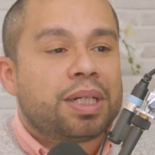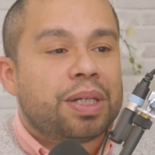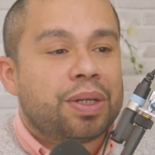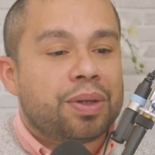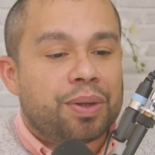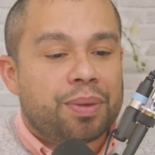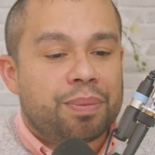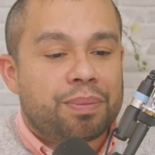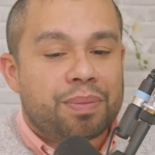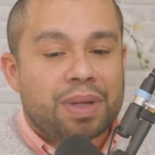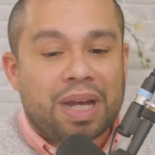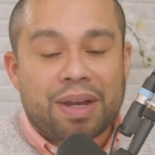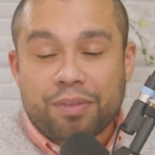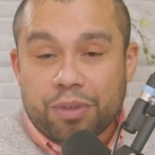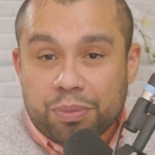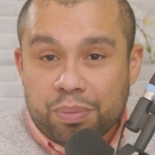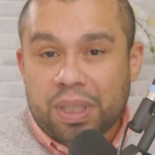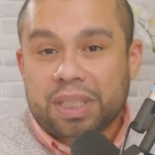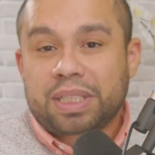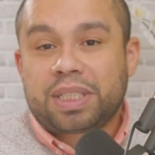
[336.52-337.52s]
euh,
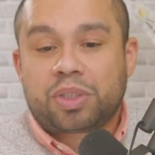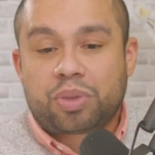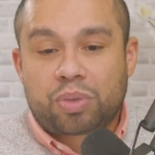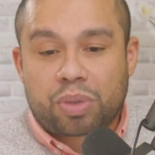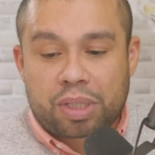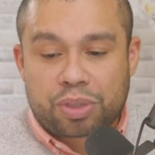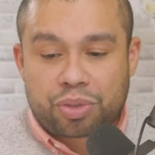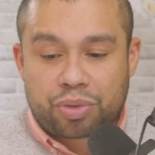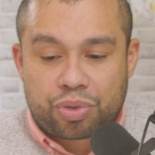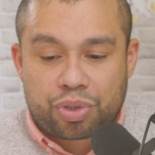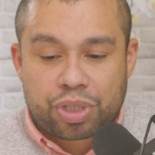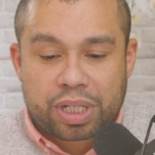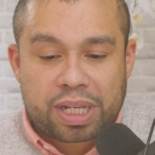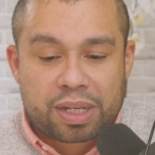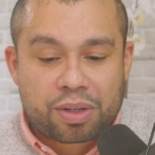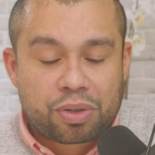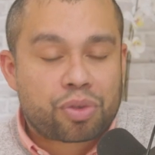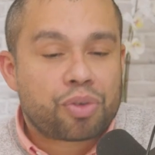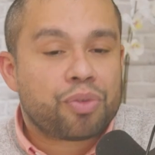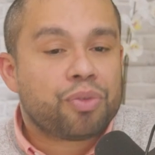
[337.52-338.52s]
avant de partir sur un sujet
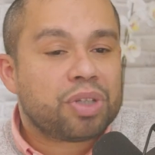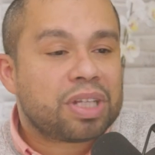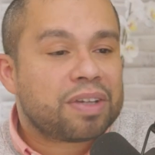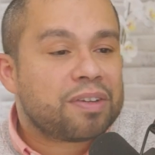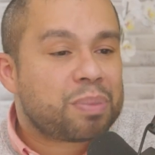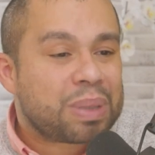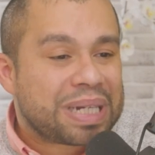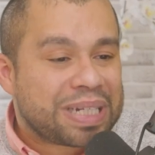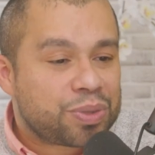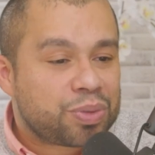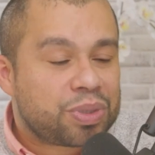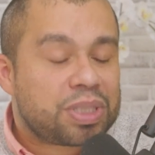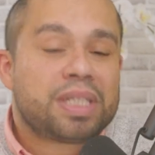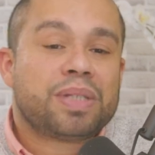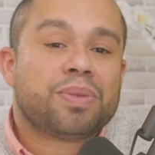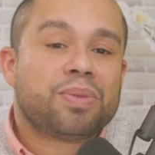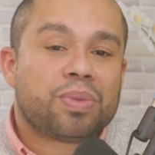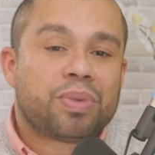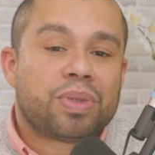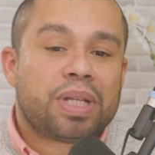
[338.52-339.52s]
que vous n'avez pas les
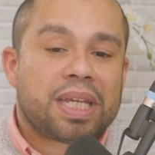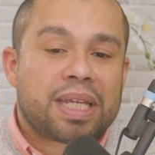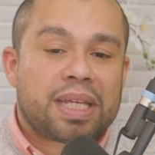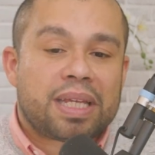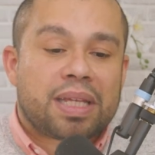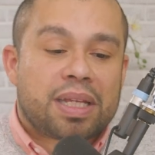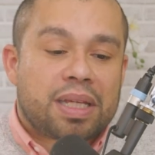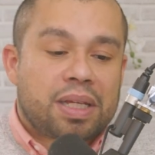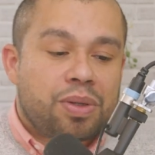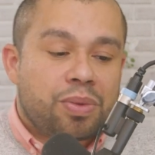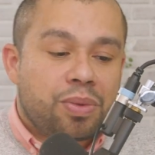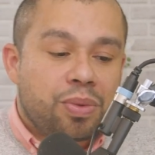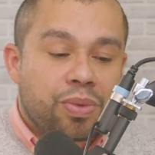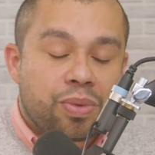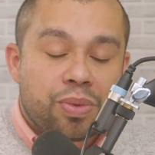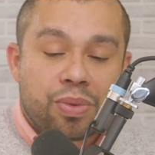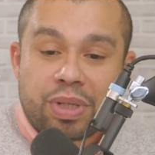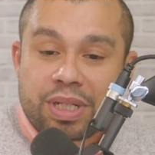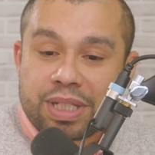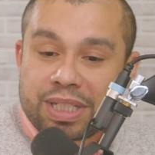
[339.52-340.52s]
outils ou les,
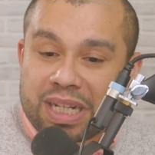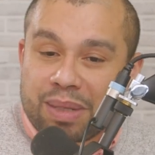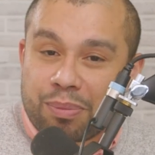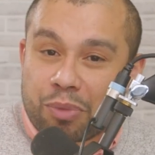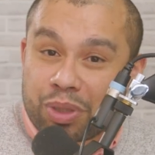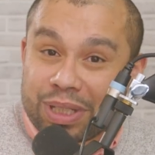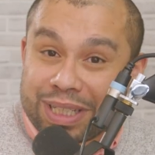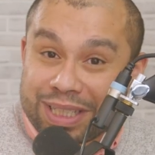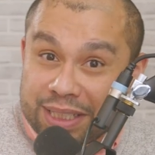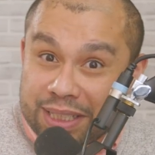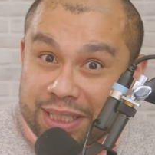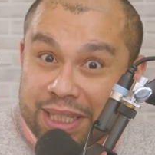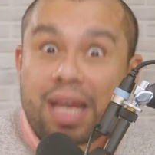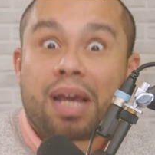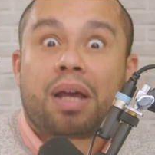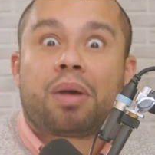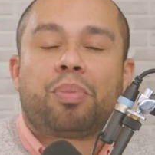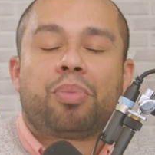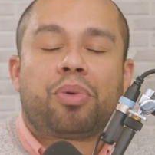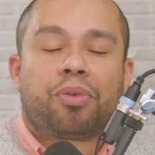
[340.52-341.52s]
ou les éléments
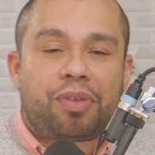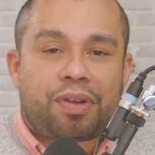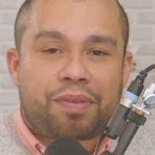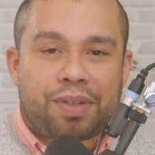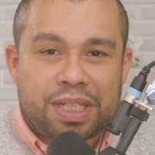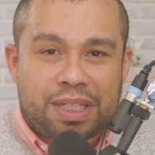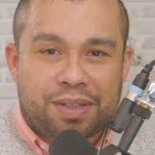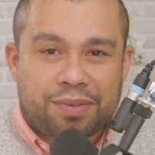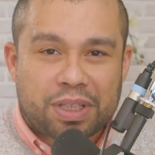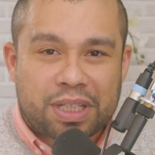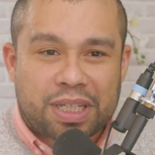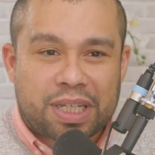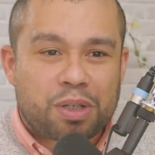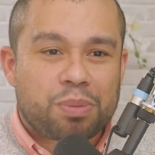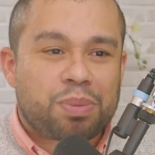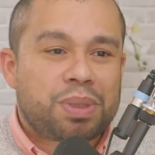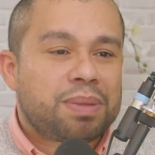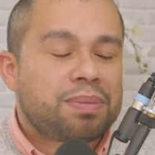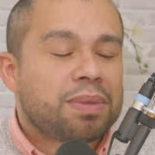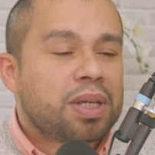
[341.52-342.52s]
nécessaires pour faire valider votre Calliope.
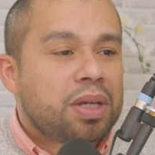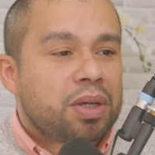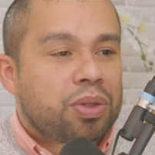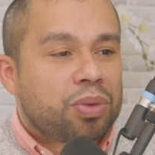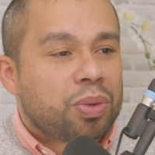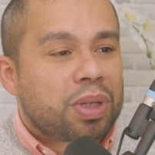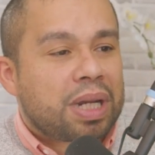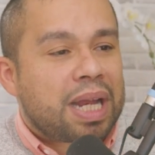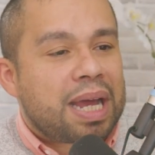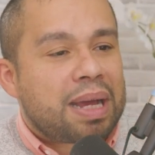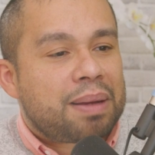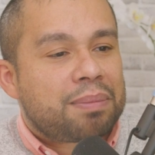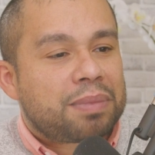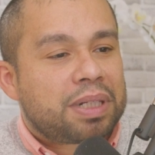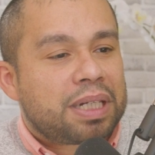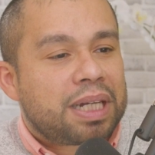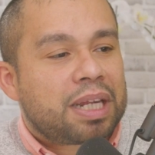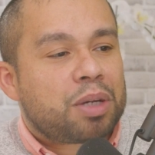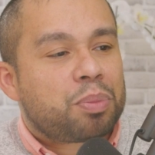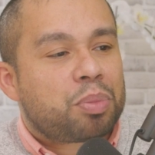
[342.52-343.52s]
Donc là,
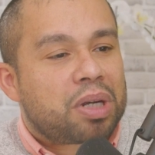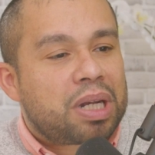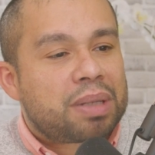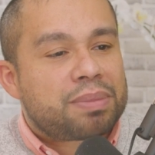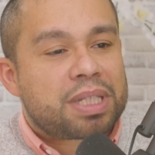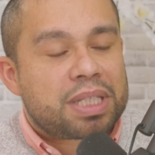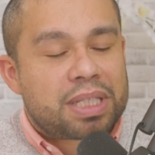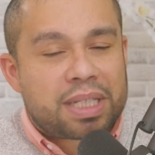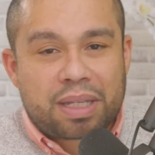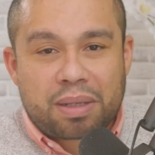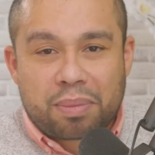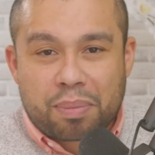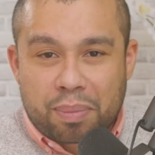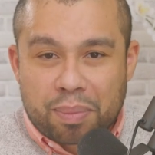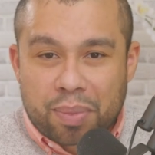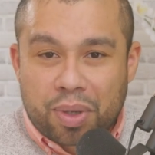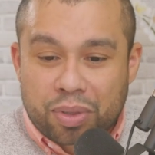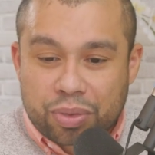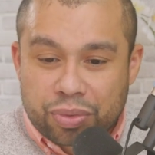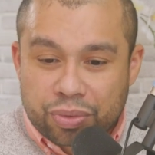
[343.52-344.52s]
là le problème, c'était
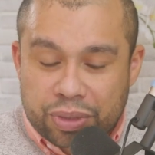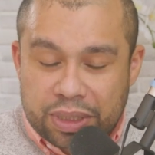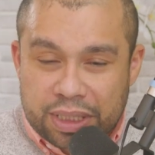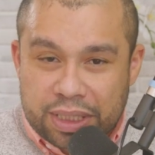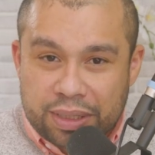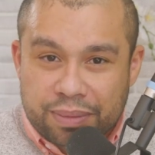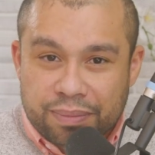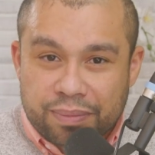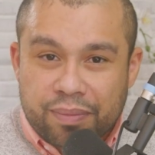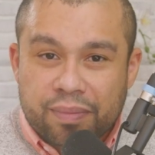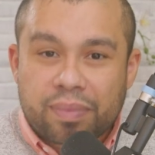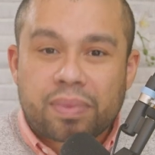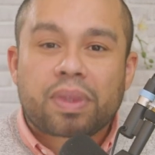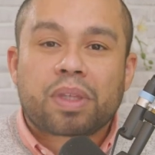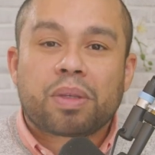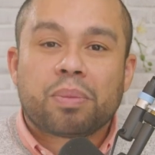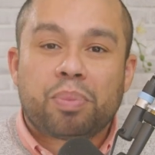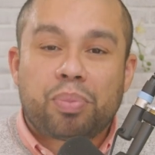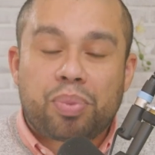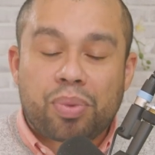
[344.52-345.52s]
manque d'outils
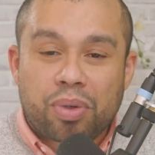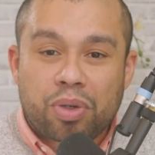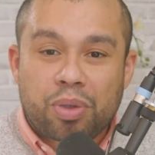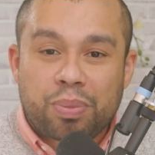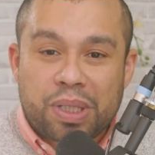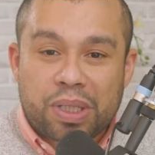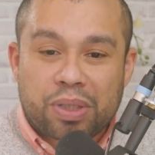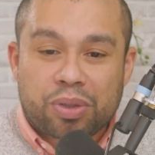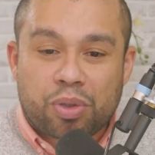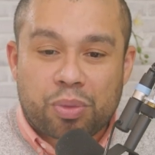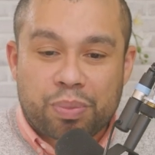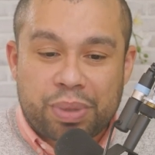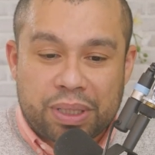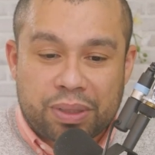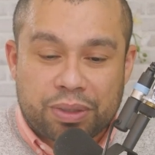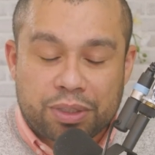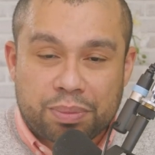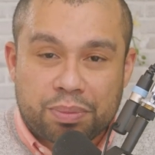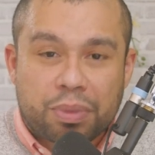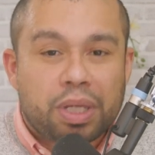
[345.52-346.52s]
pour le bilan de
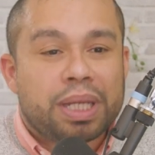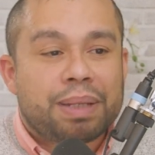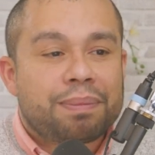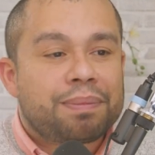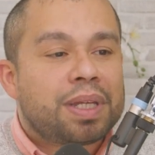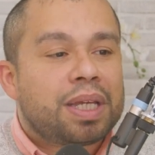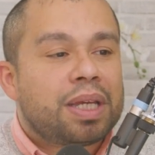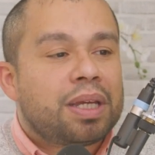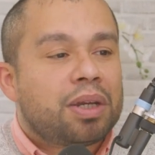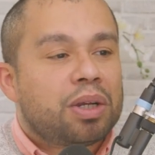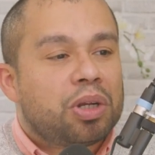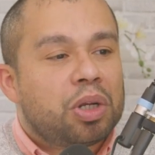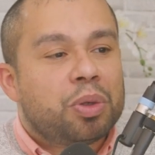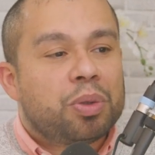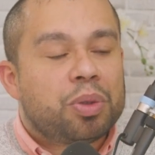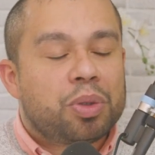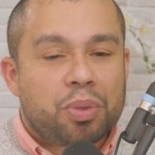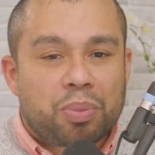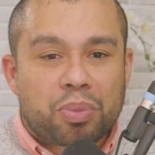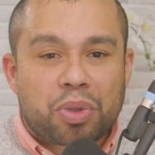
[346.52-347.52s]
compétences. Mais
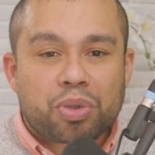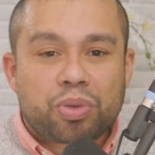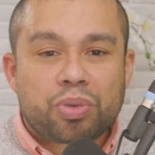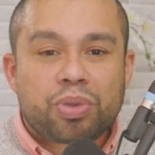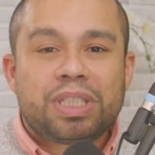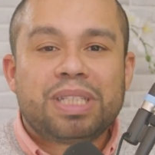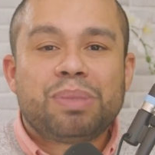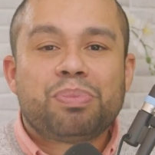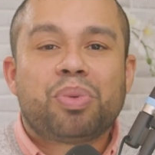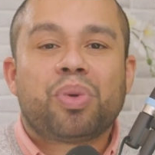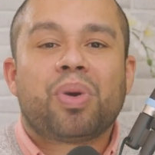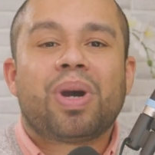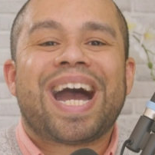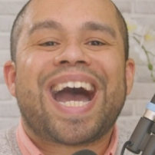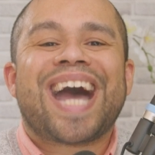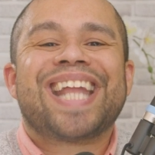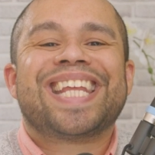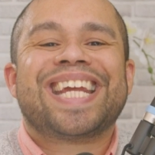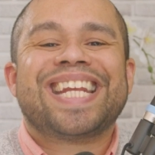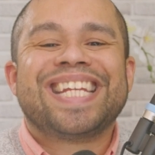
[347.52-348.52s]
le, manque d'outils pour
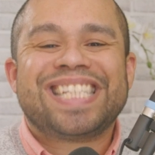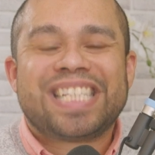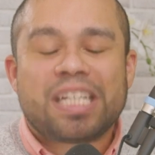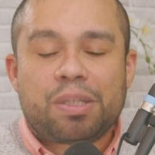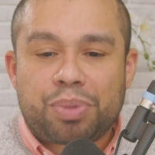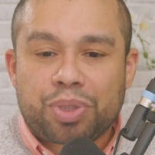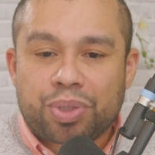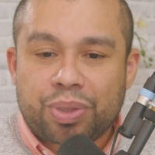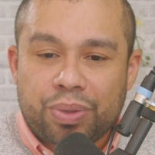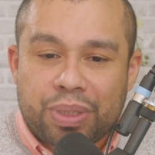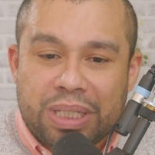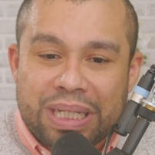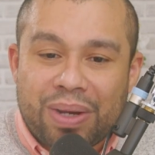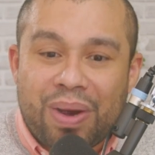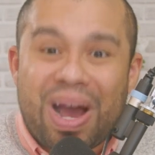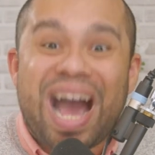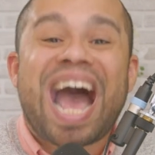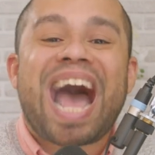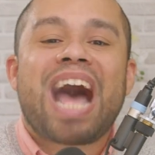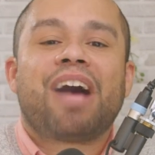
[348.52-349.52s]
analyser le besoin du client
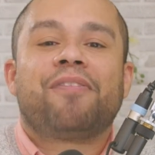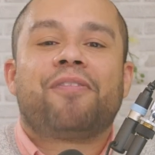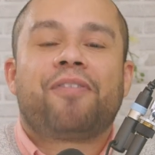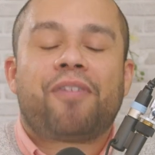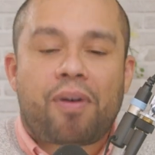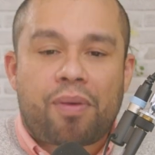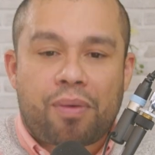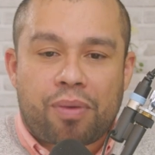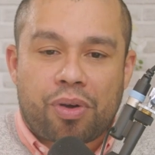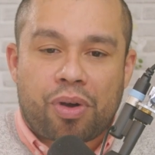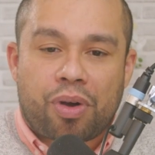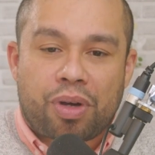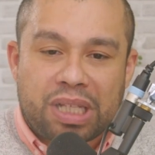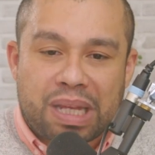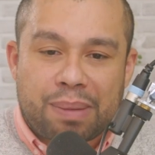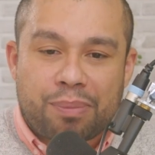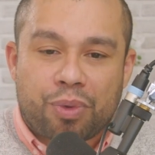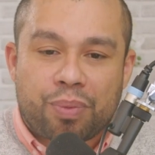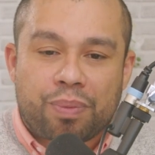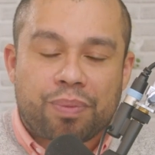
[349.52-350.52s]
avant, en
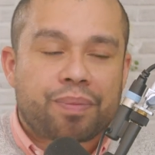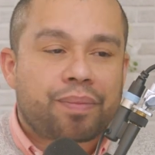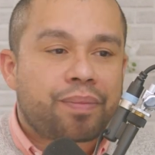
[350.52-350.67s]
amont.